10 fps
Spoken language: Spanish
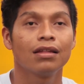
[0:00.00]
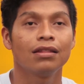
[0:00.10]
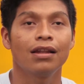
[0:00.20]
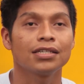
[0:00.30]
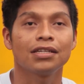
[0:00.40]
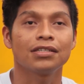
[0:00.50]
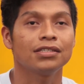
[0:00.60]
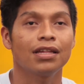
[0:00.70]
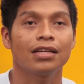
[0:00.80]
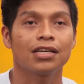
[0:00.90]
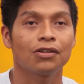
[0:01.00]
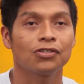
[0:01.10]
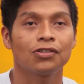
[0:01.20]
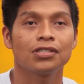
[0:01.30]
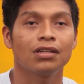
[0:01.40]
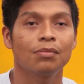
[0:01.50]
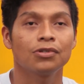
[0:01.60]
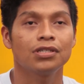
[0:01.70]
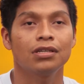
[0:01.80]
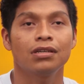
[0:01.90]
de las necesidades que nosotros
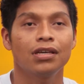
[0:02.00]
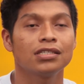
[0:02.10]
tenemos y,